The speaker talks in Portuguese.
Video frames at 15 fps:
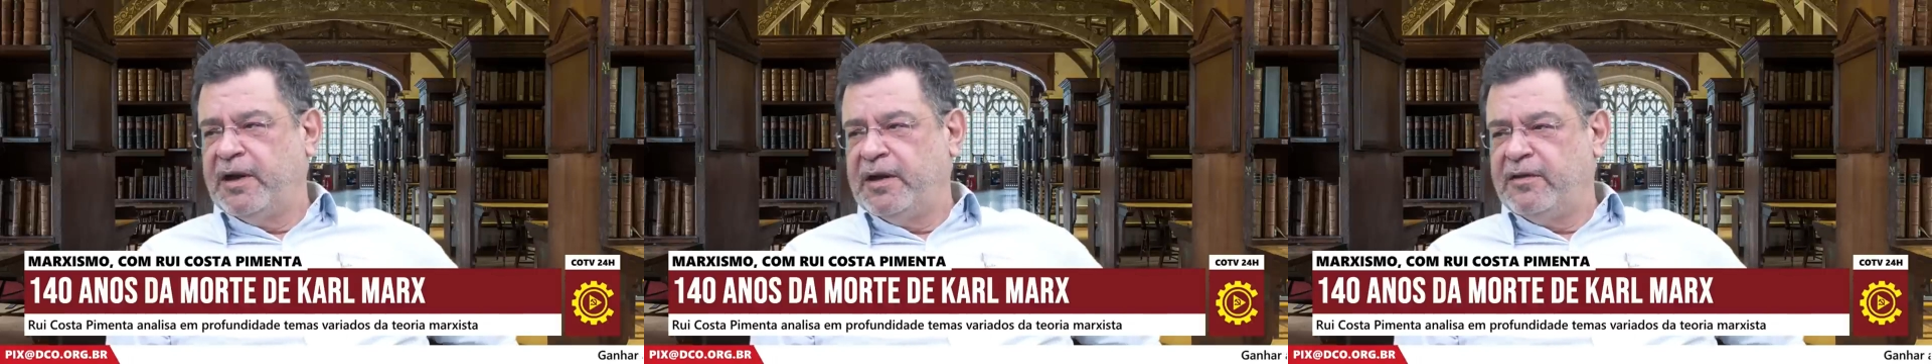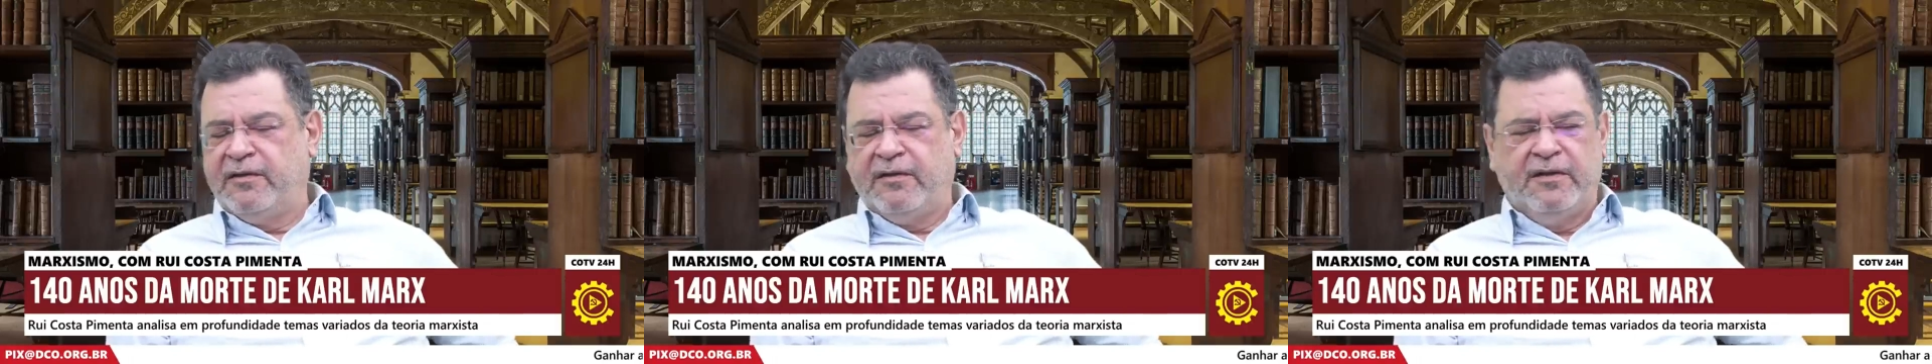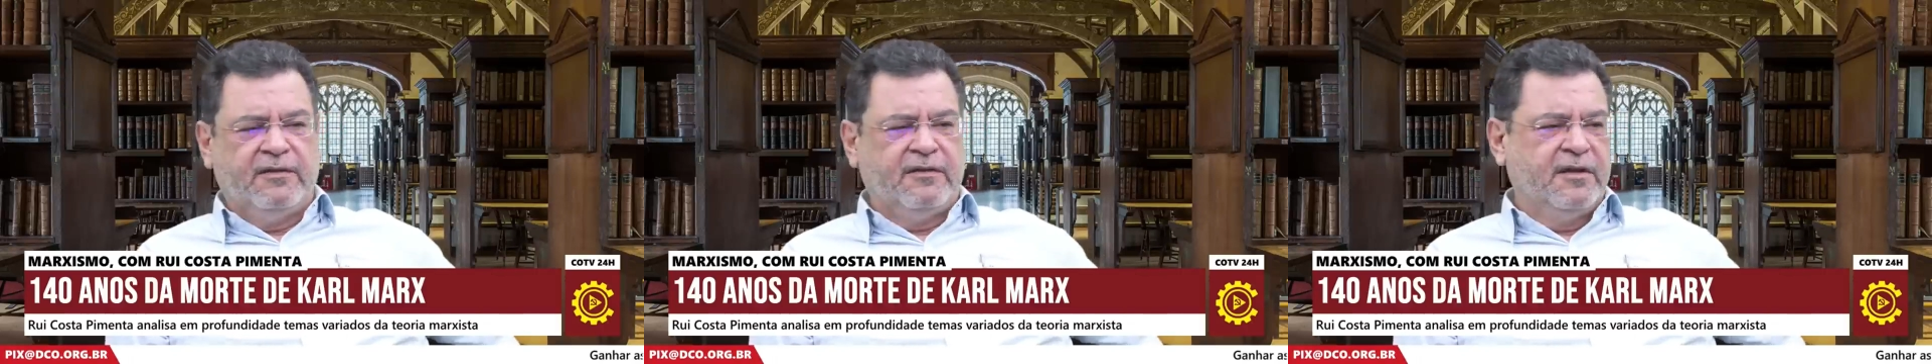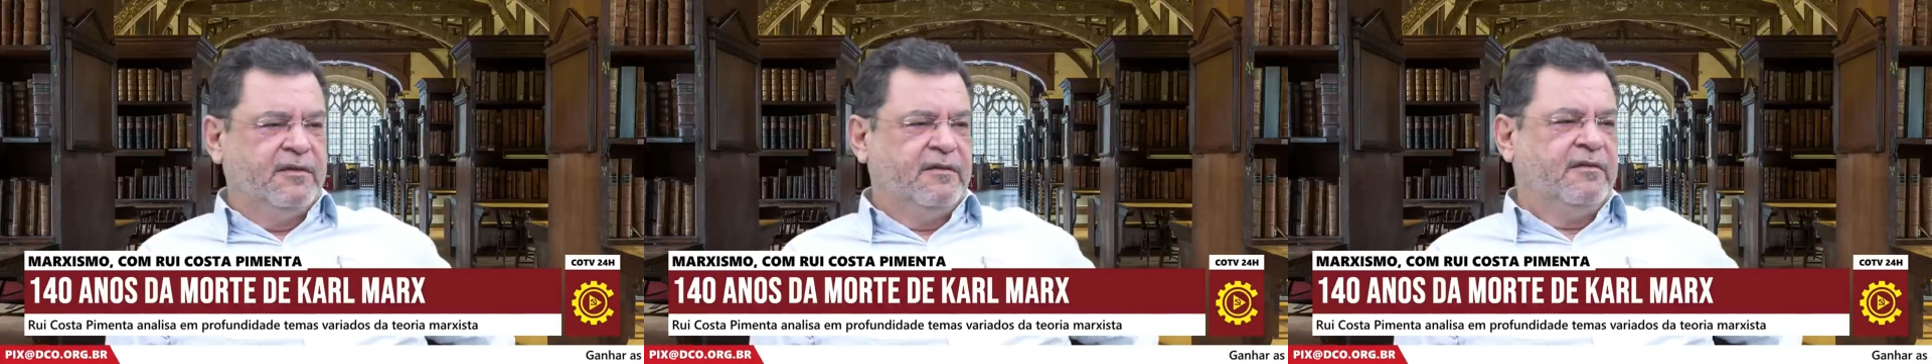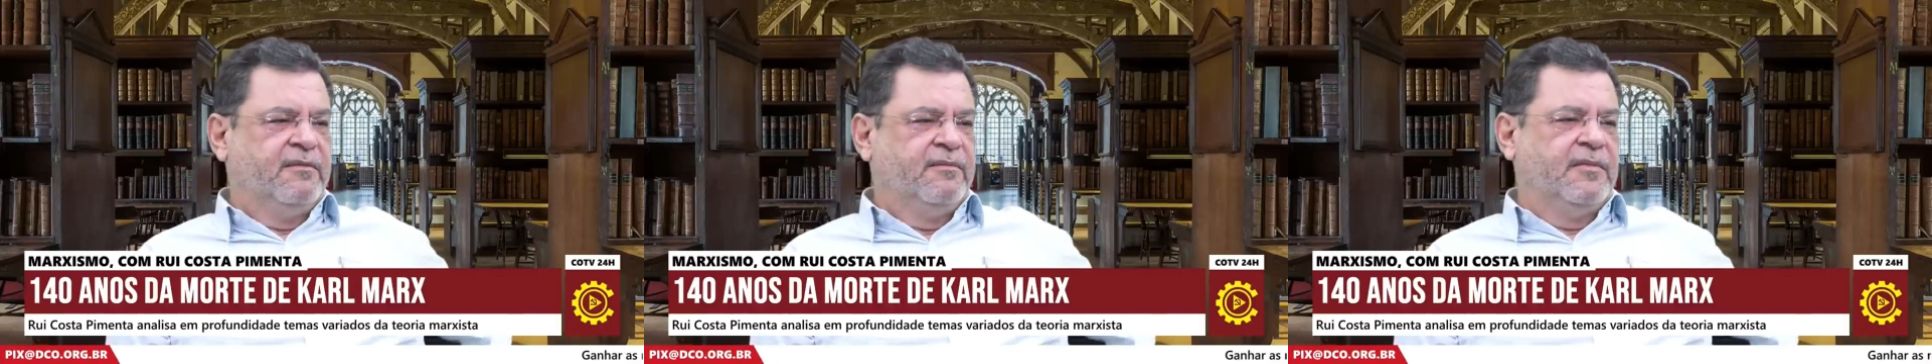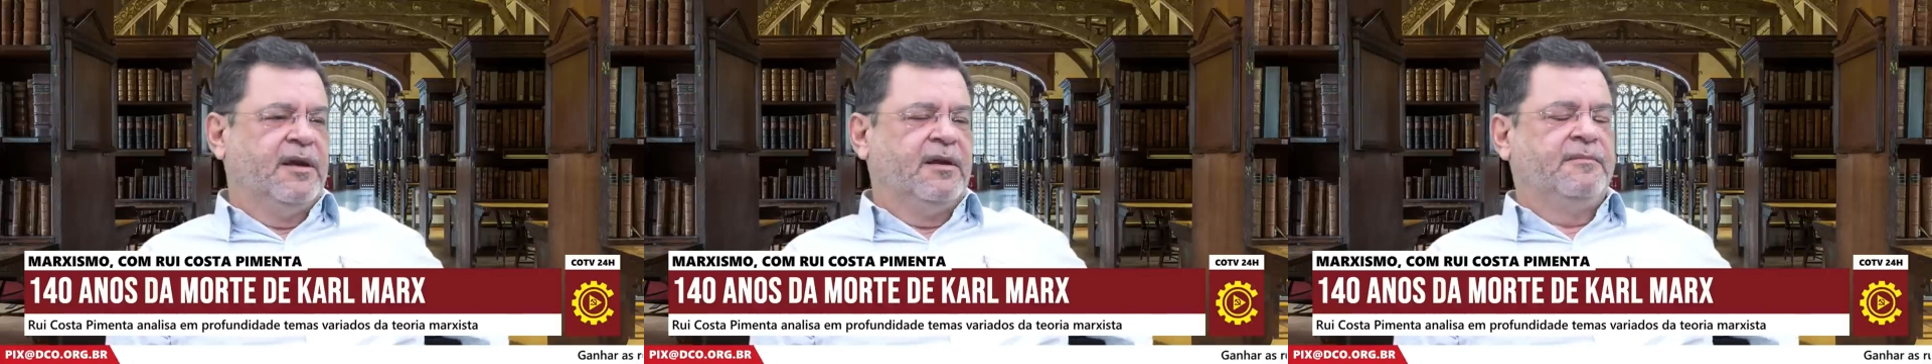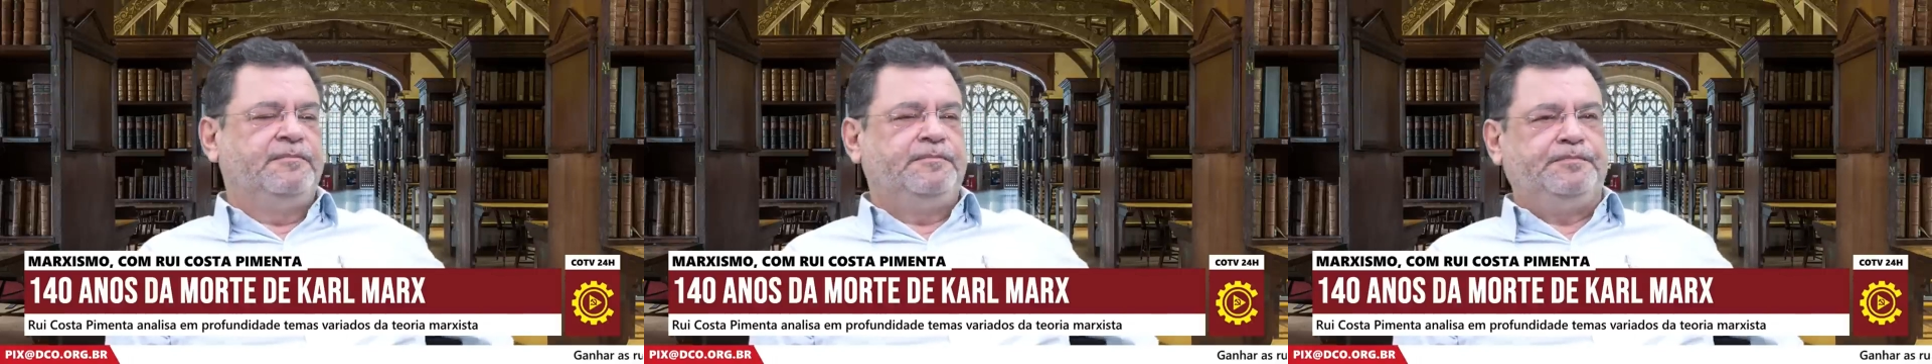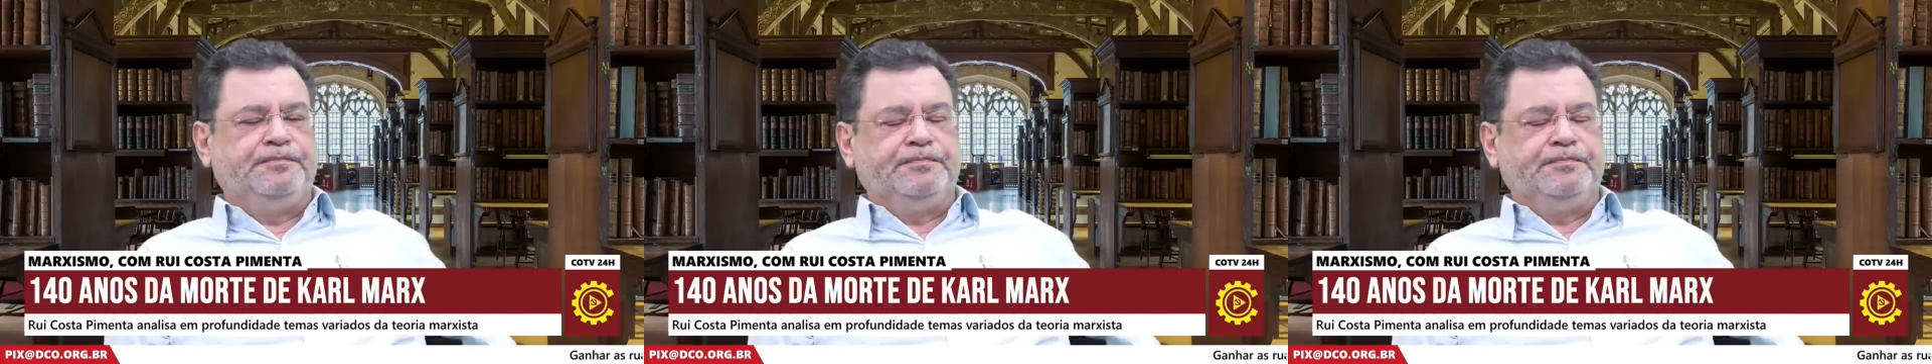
marxistas. Tá?